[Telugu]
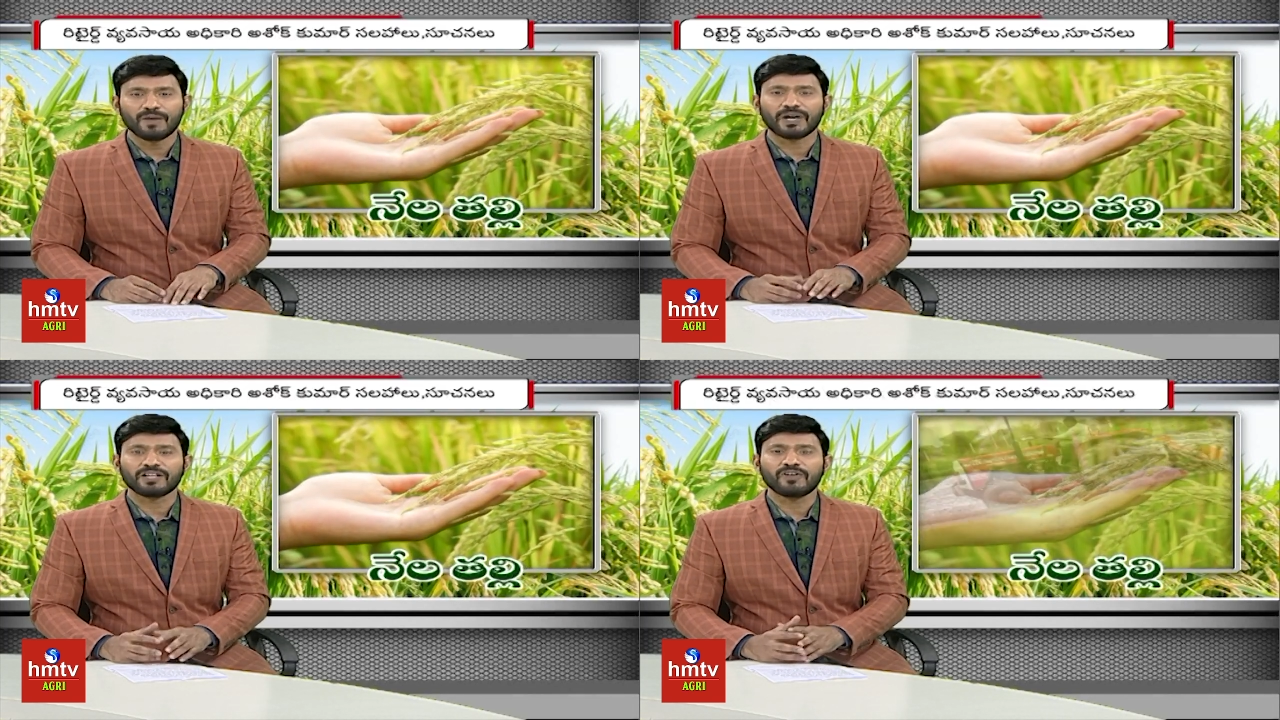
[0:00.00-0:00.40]

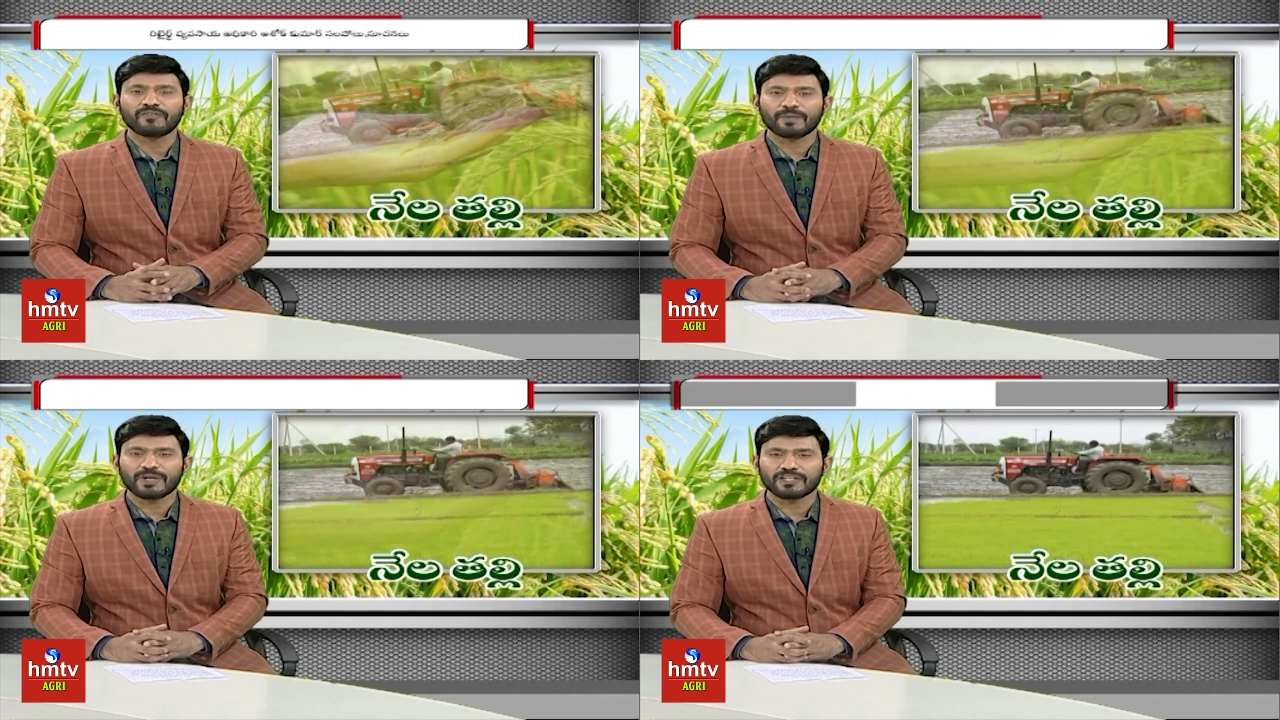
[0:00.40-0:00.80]
పదవీ
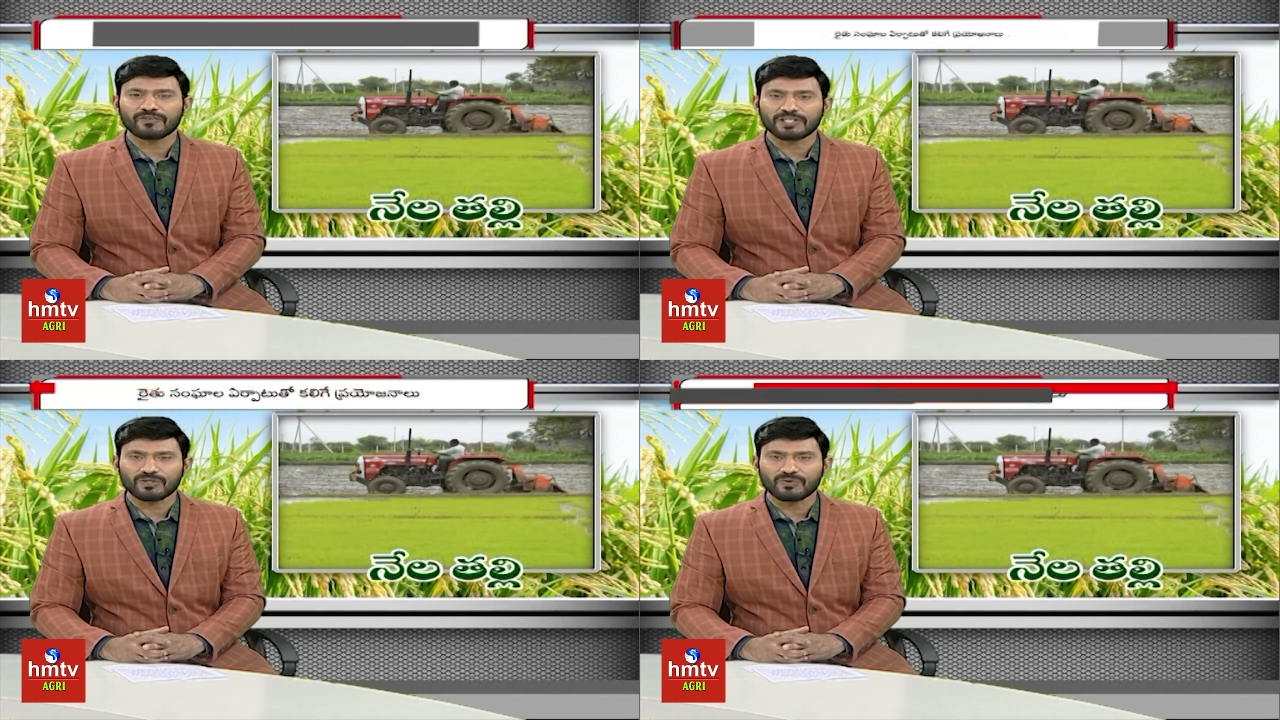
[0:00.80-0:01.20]
విరమణ
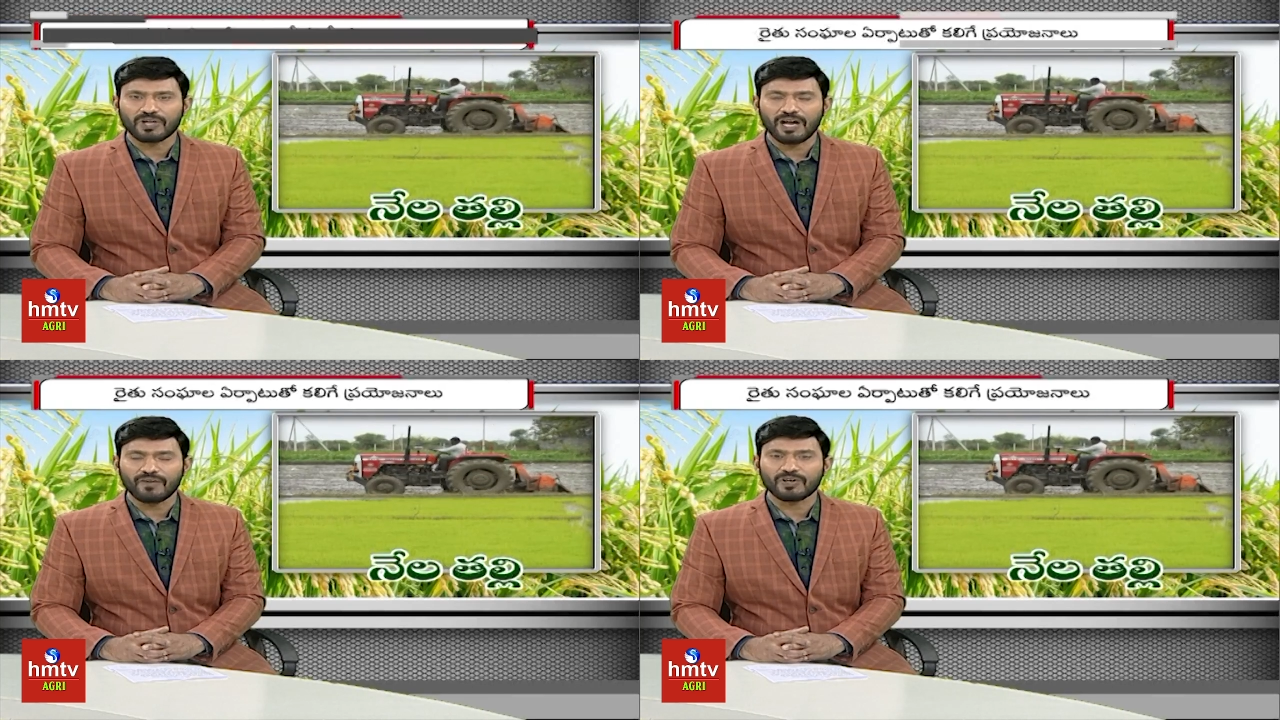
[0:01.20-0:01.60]
తర్వాత
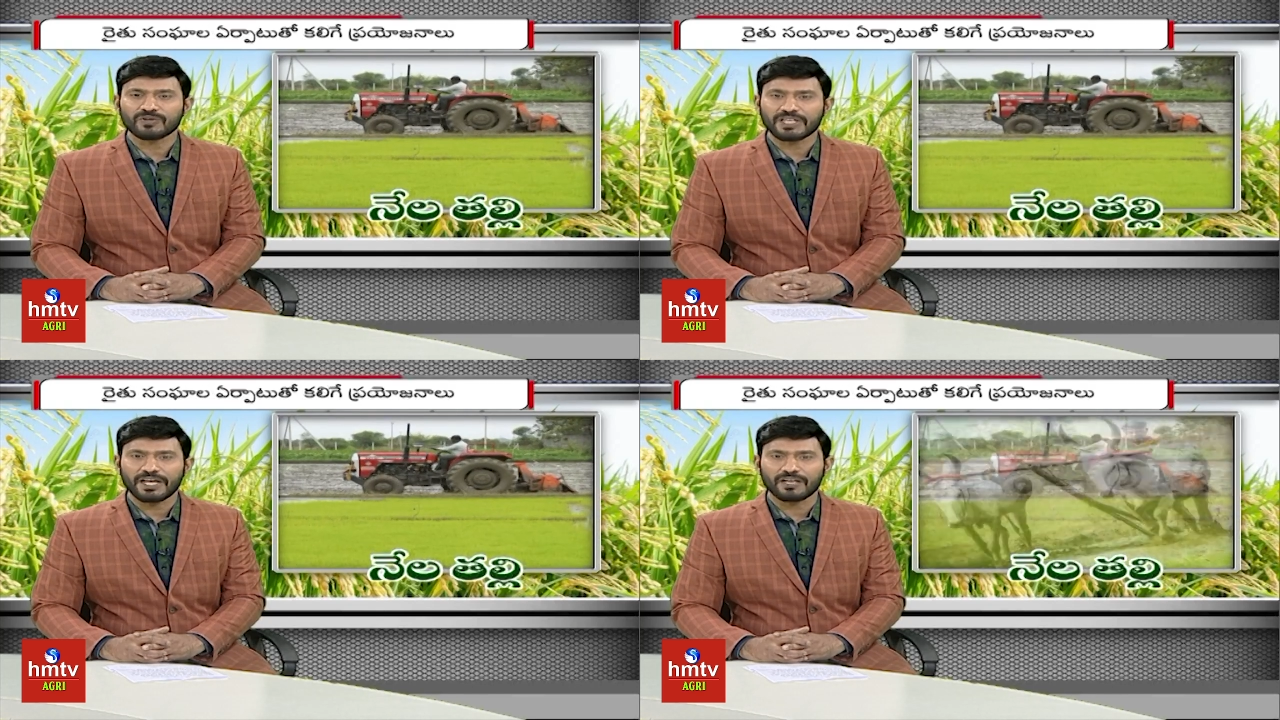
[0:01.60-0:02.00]
కూడా
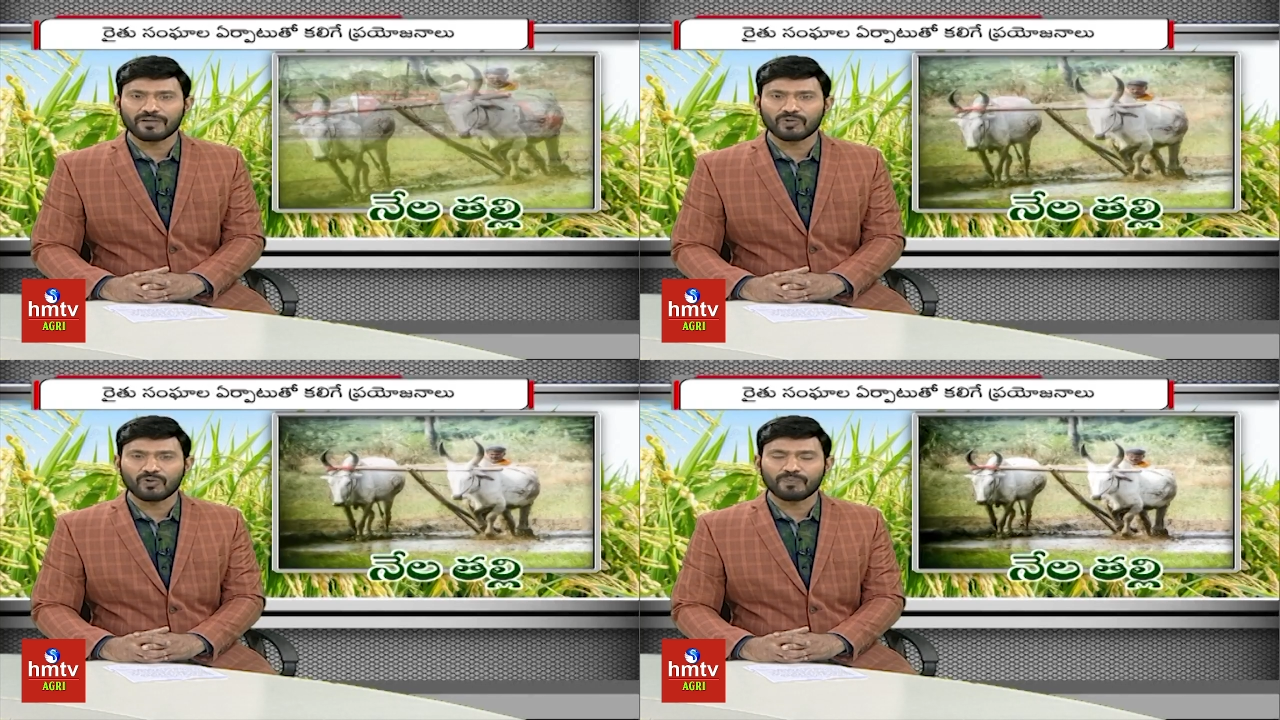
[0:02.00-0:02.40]
వ్యవసాయ
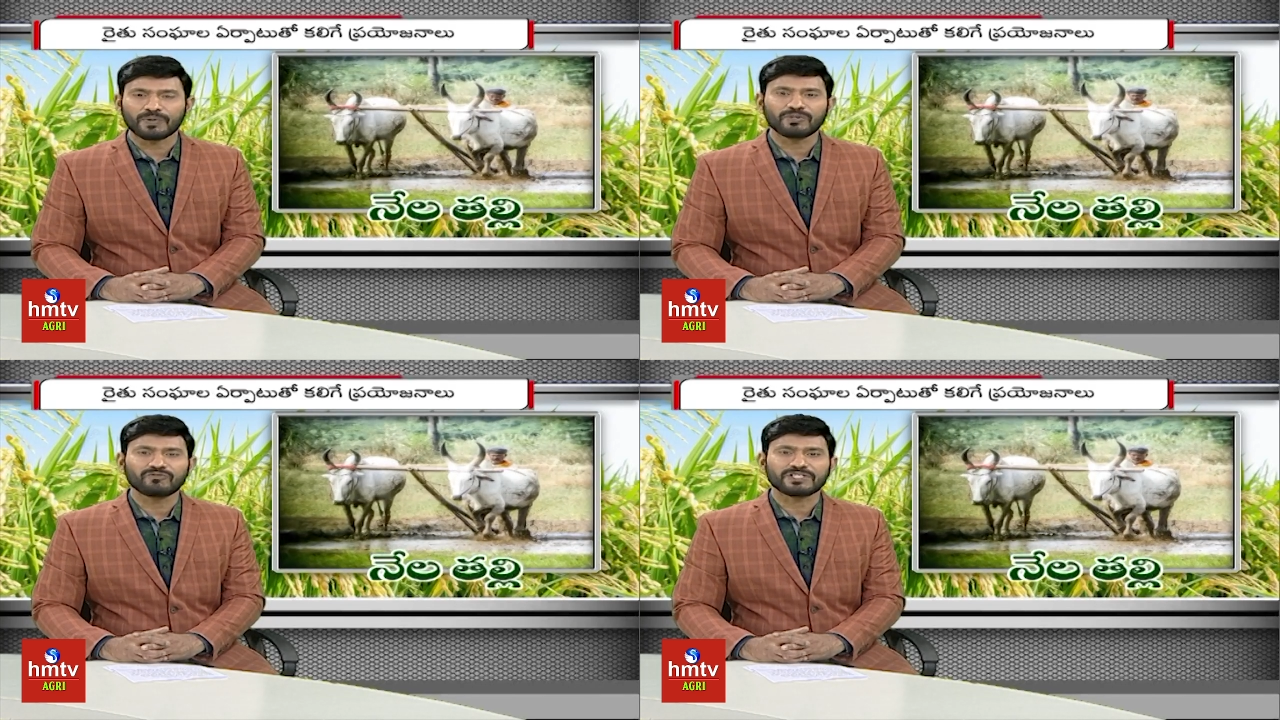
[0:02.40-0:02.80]
రంగంలో
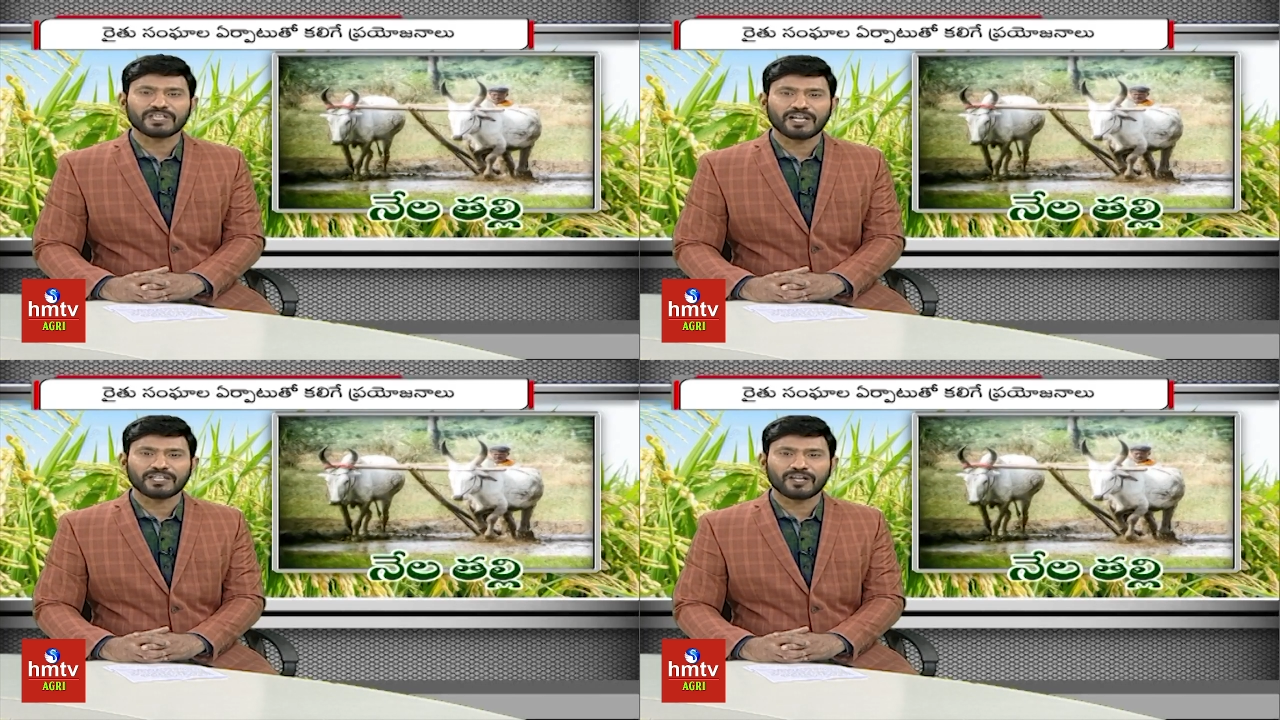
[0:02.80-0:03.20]
ప్రభుత్వ
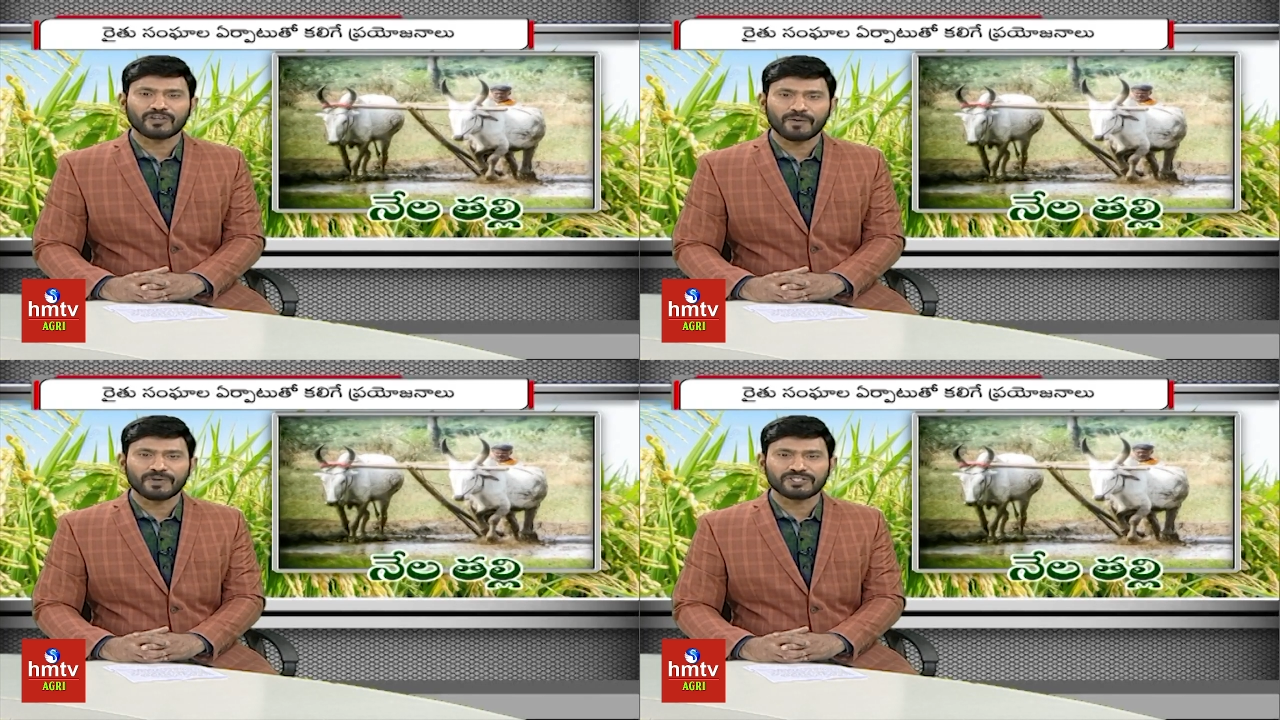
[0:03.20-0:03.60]

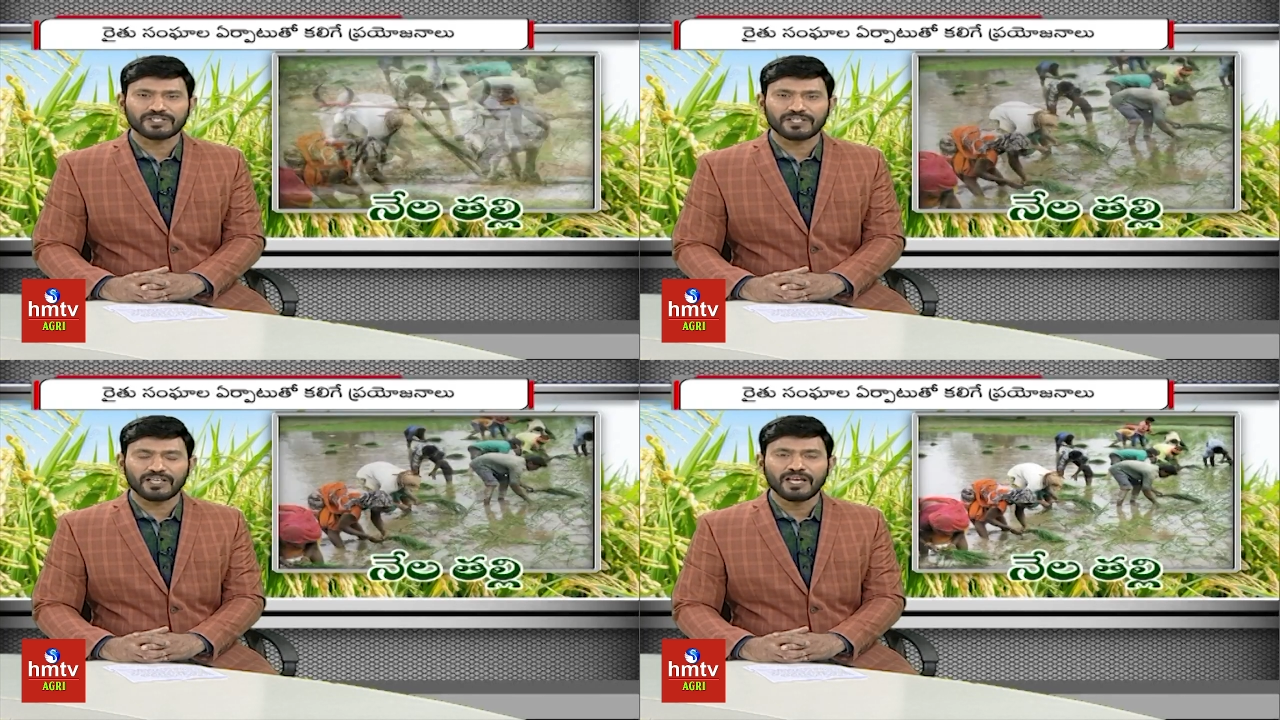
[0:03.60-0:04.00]
సలహాదారుగా
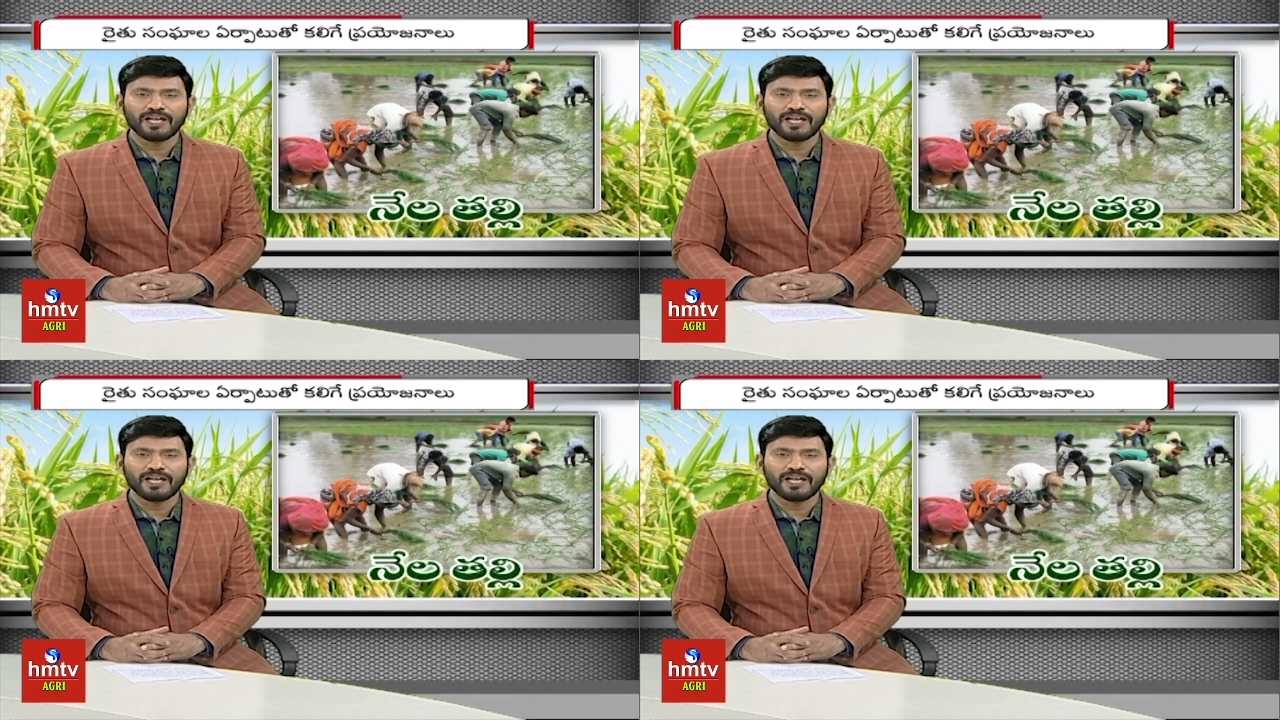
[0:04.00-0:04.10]
పనిచేసి